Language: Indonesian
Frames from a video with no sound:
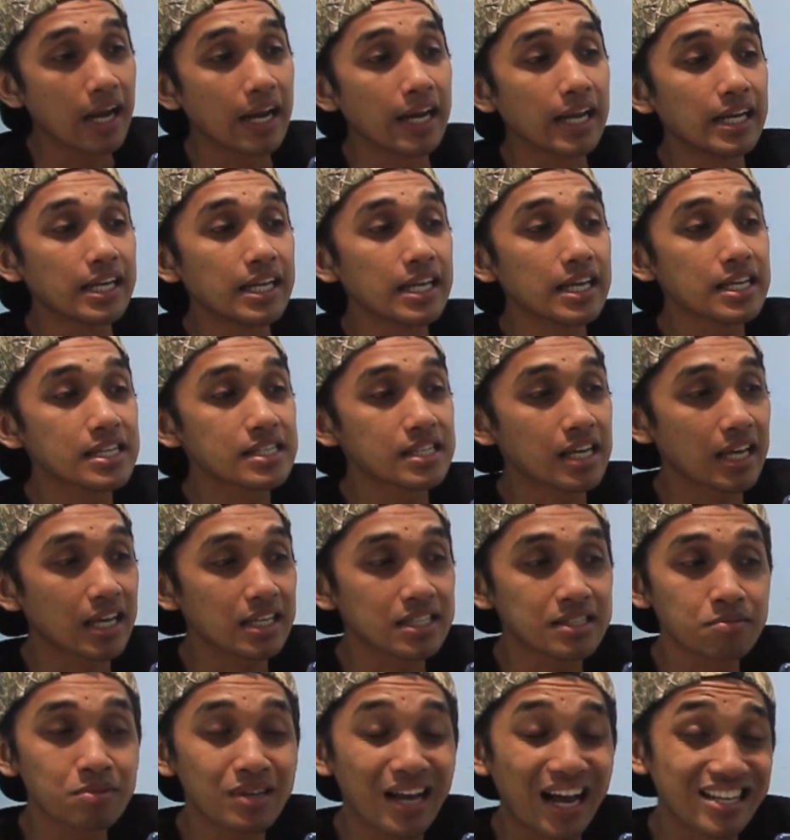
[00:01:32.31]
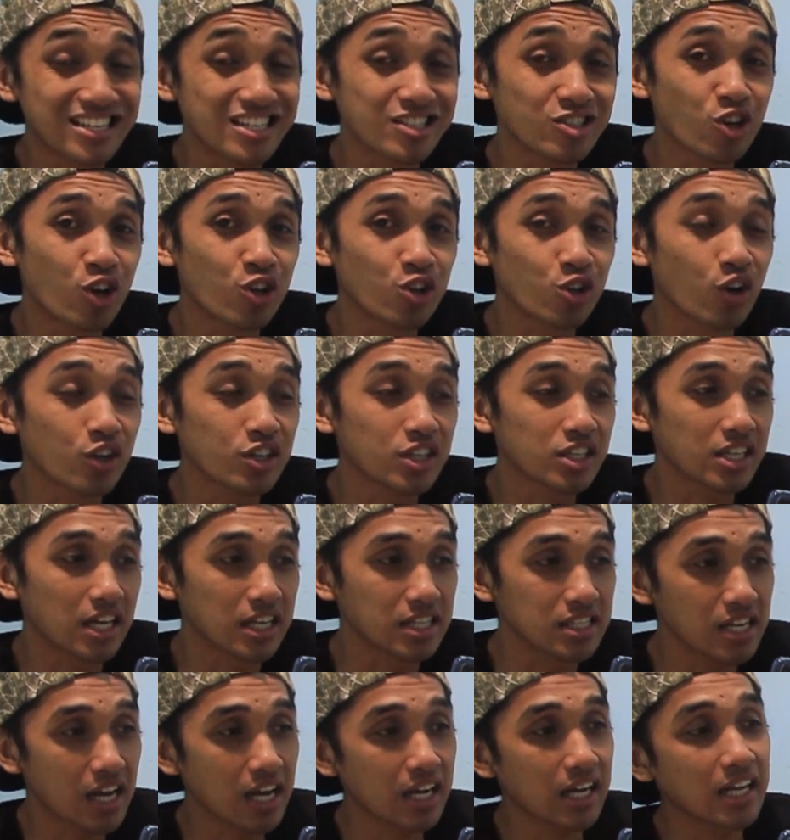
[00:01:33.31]
ini saya kasih contohnya
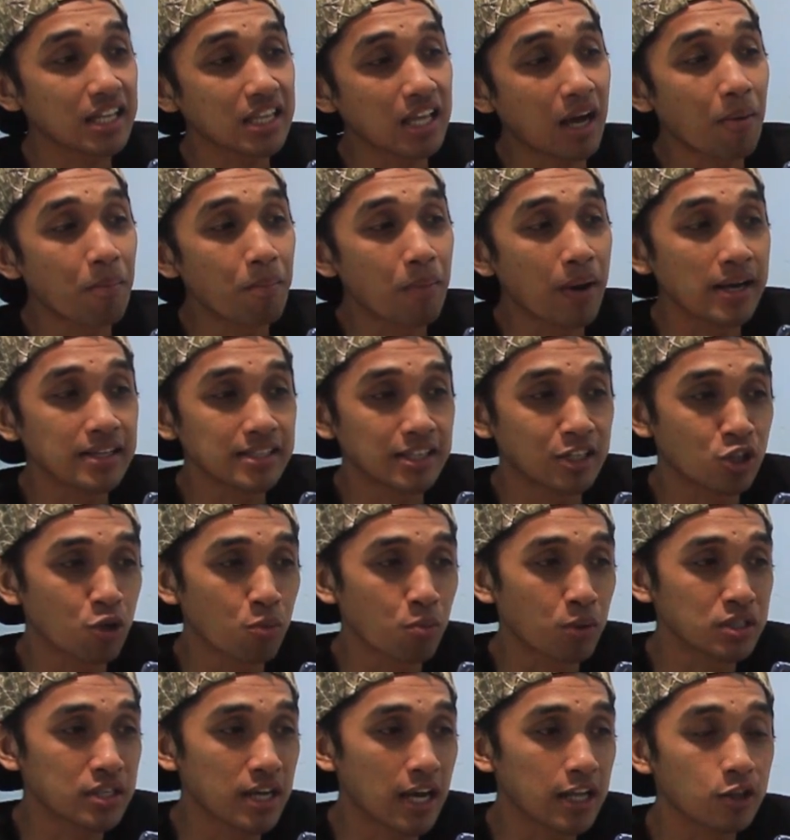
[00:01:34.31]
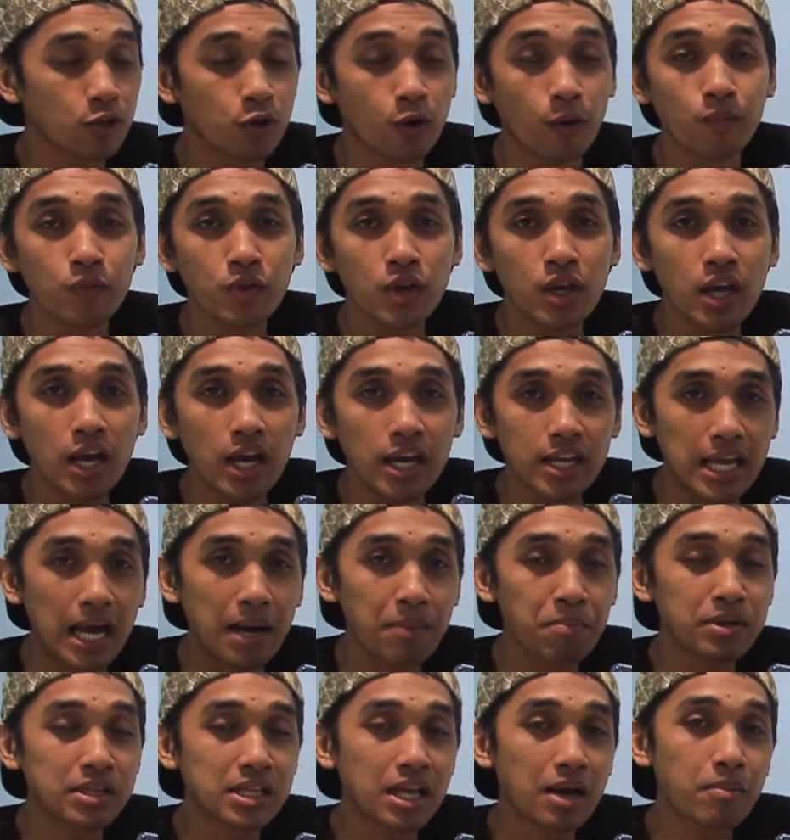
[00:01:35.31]
saja kita bahas satu persatu
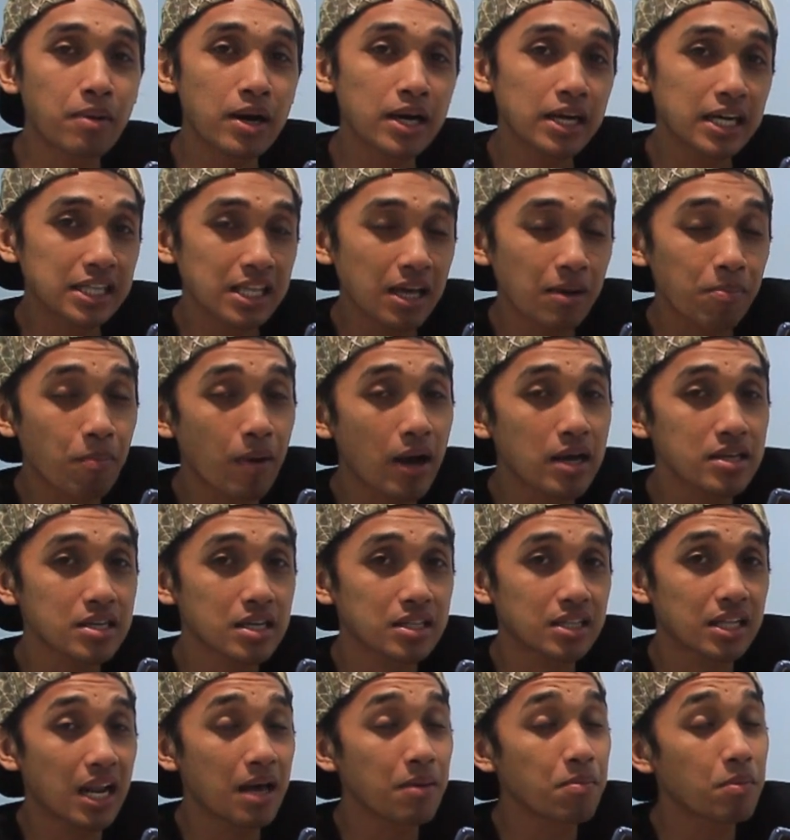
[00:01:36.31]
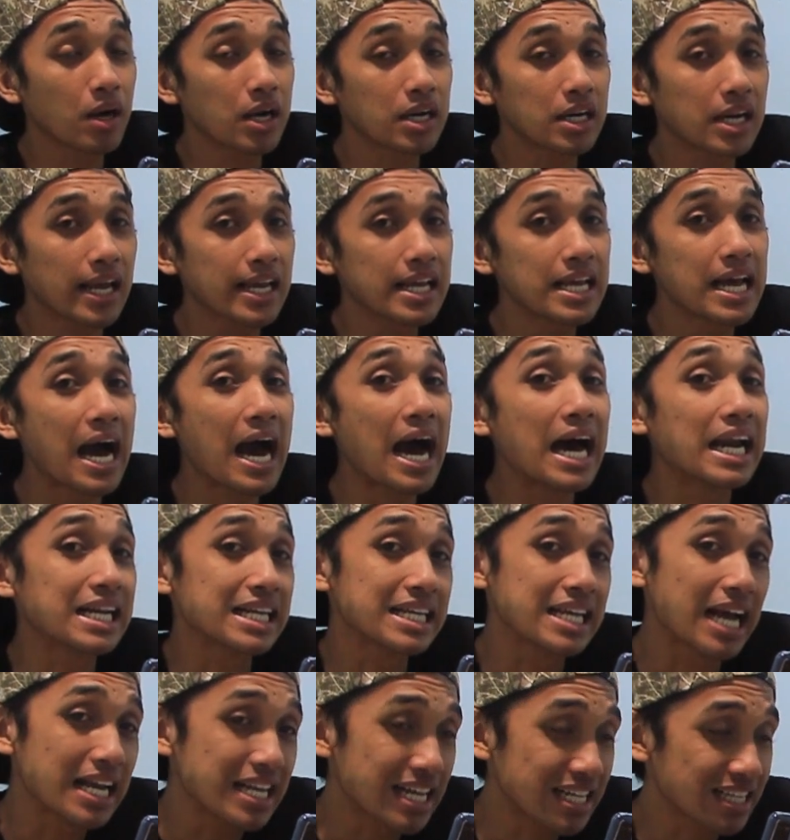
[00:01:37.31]
yang pertama kita bahas adalah mengenai
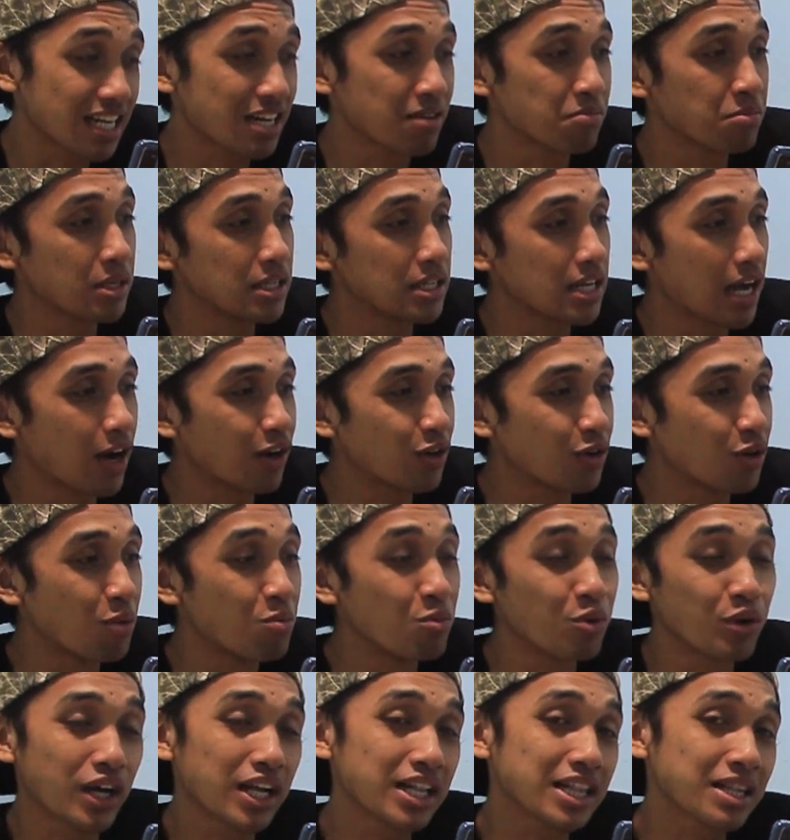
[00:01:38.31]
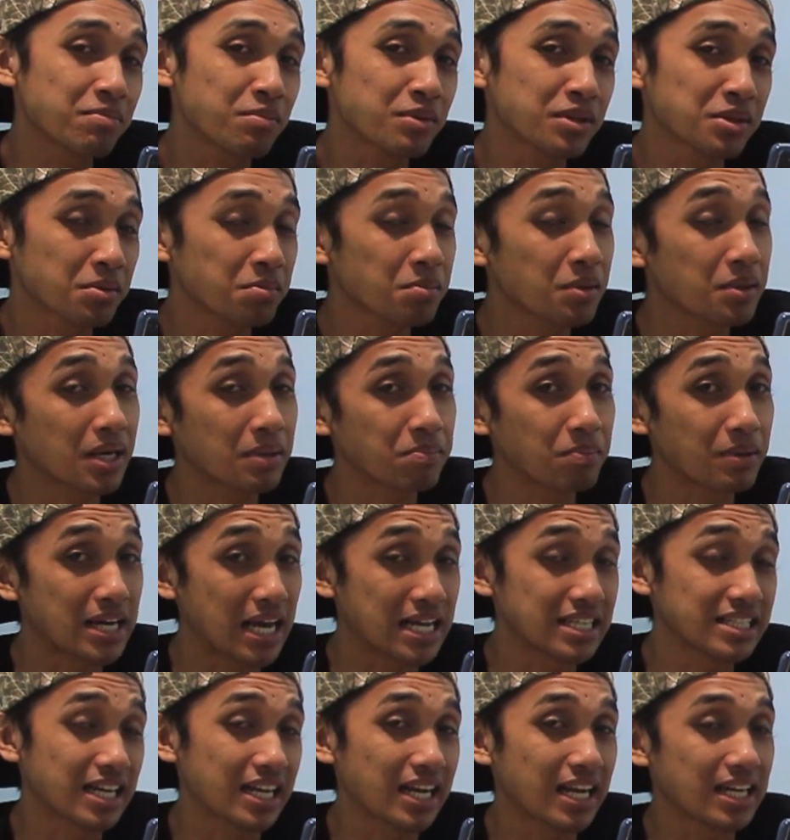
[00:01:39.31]
harganya terlebih dahulu mungkin teman-teman
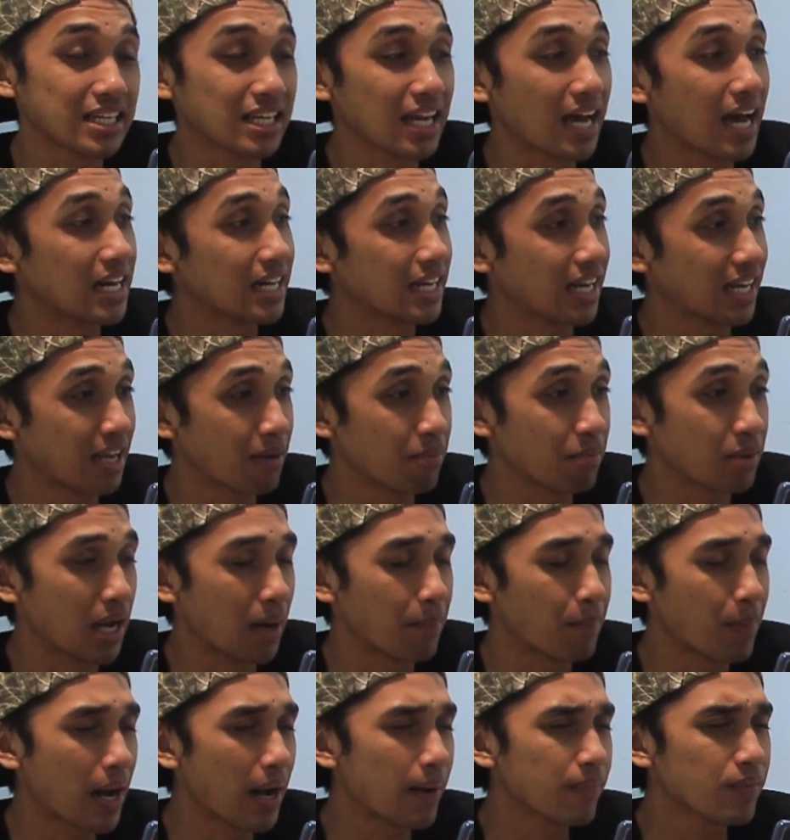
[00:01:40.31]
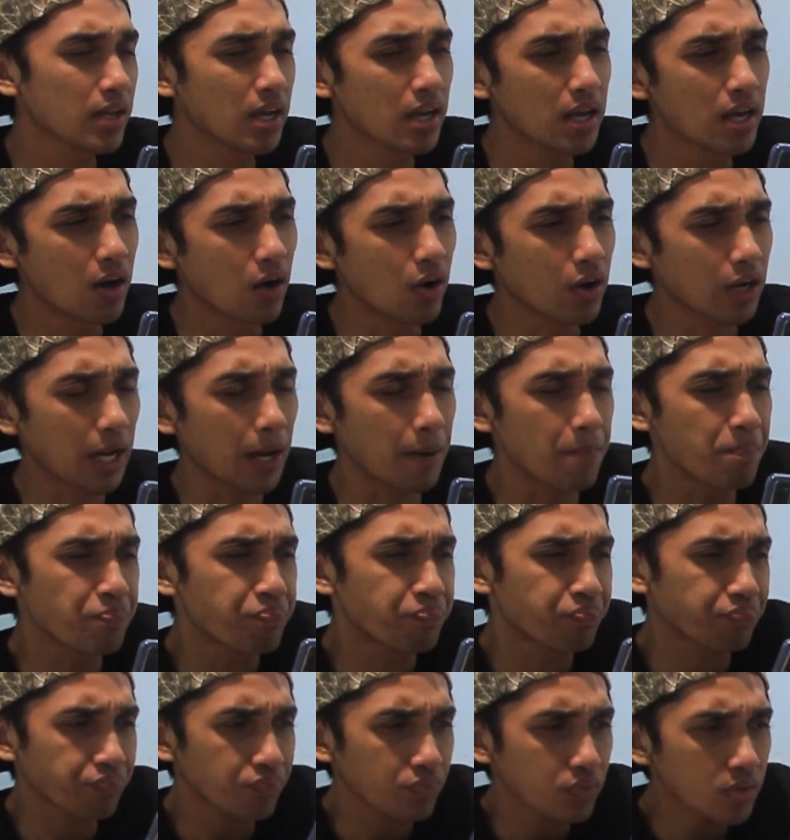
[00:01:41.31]
penasaran ya harganya berapa Oke
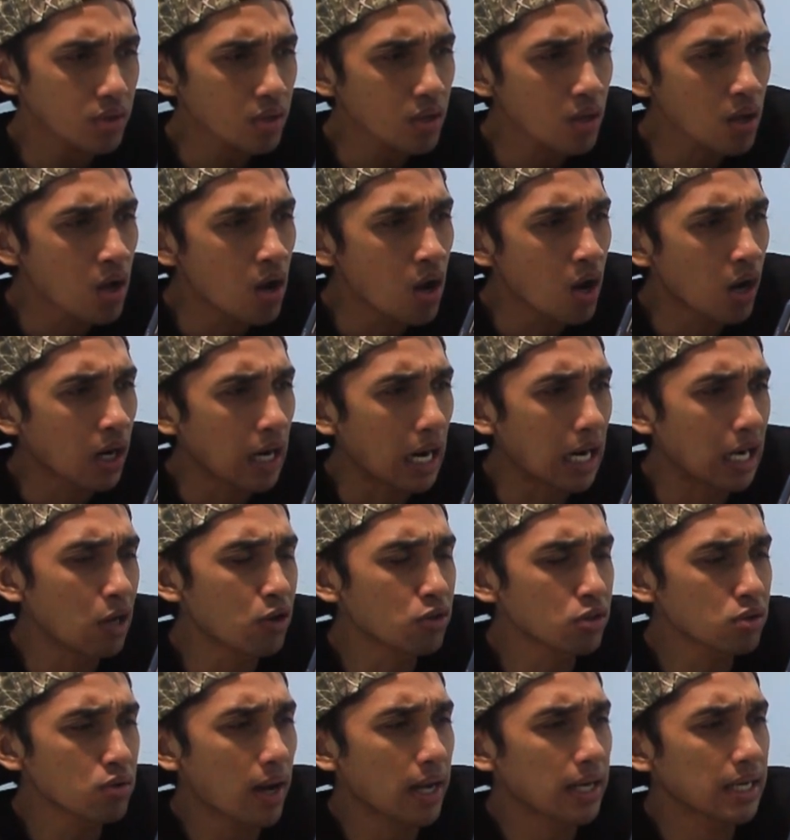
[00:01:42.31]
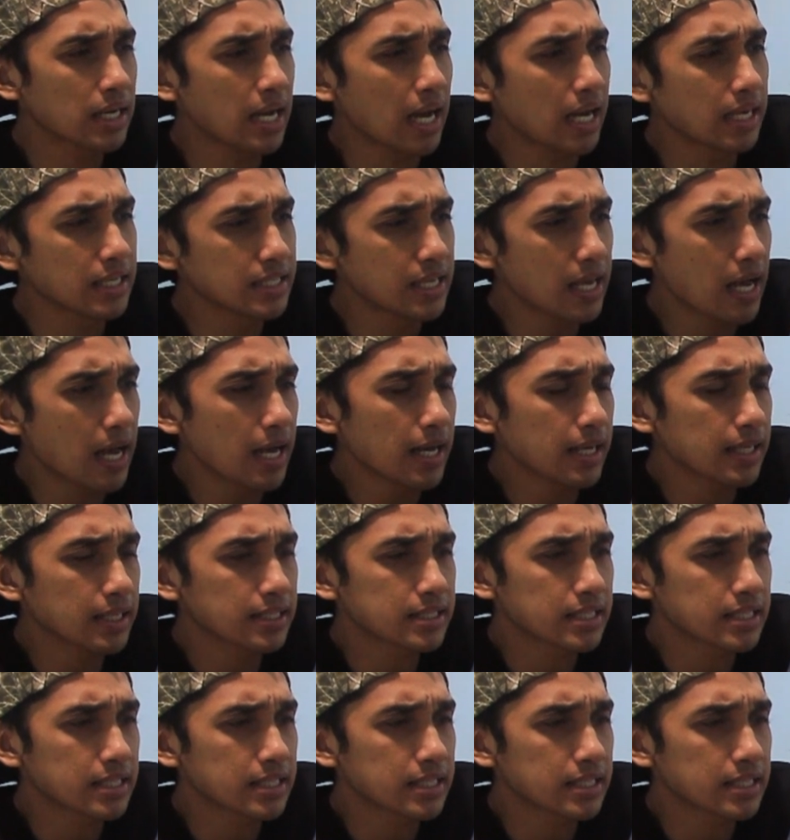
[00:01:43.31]
kalau untuk harganya